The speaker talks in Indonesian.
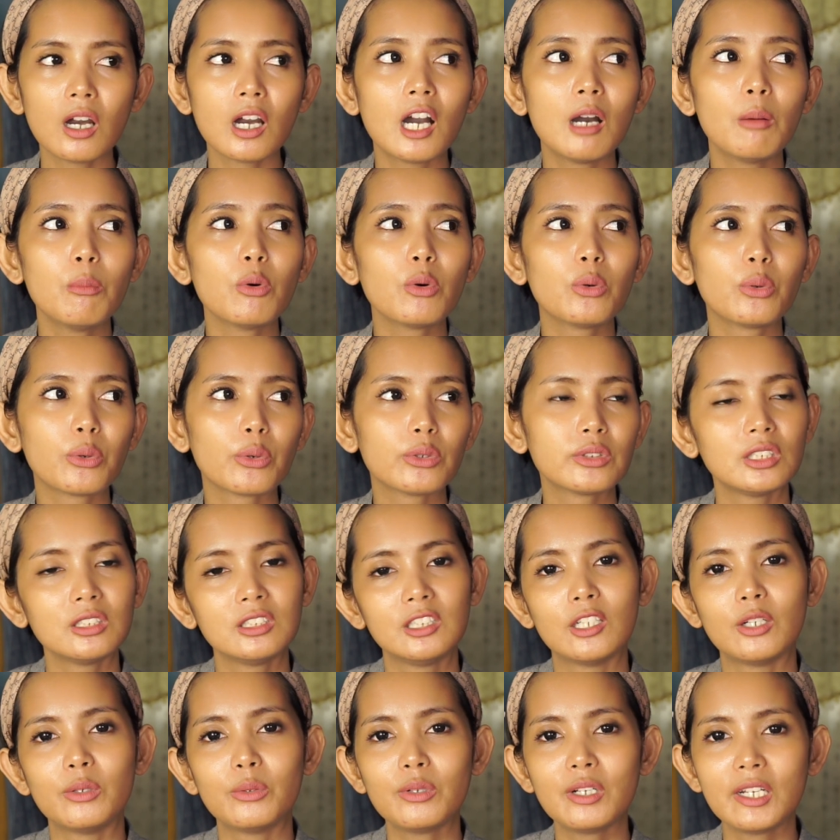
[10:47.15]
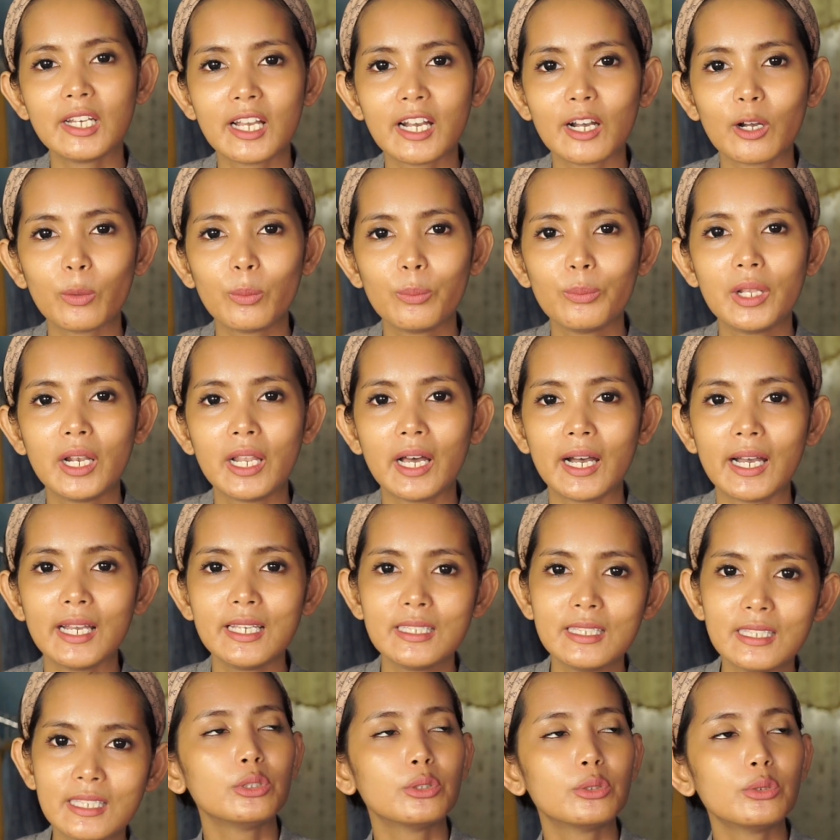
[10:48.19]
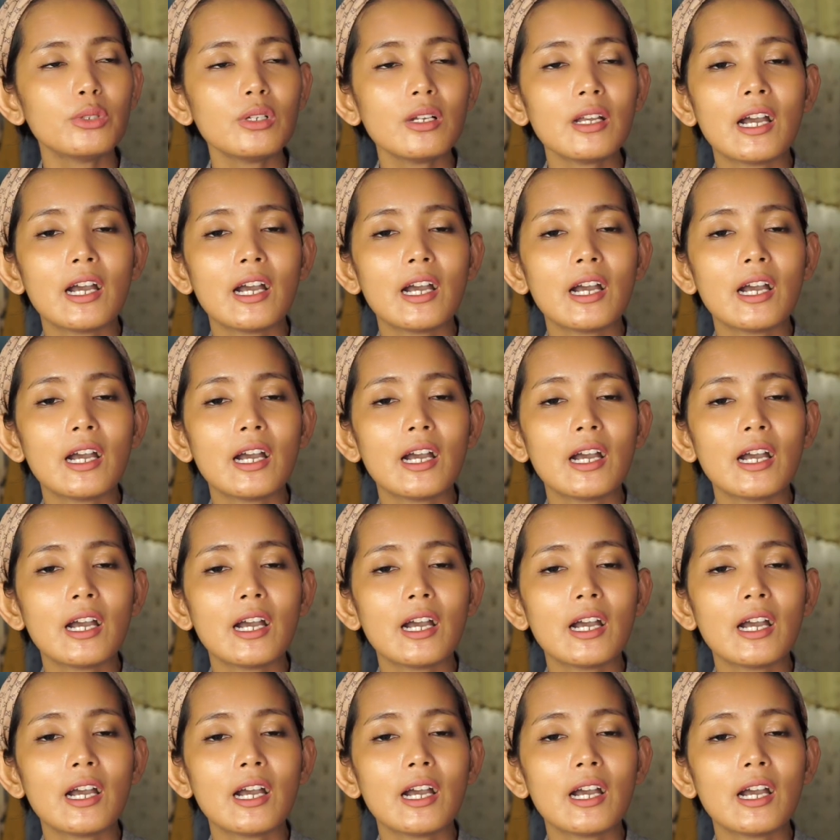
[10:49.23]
kamu kurusan ya udah aku bilang aja itu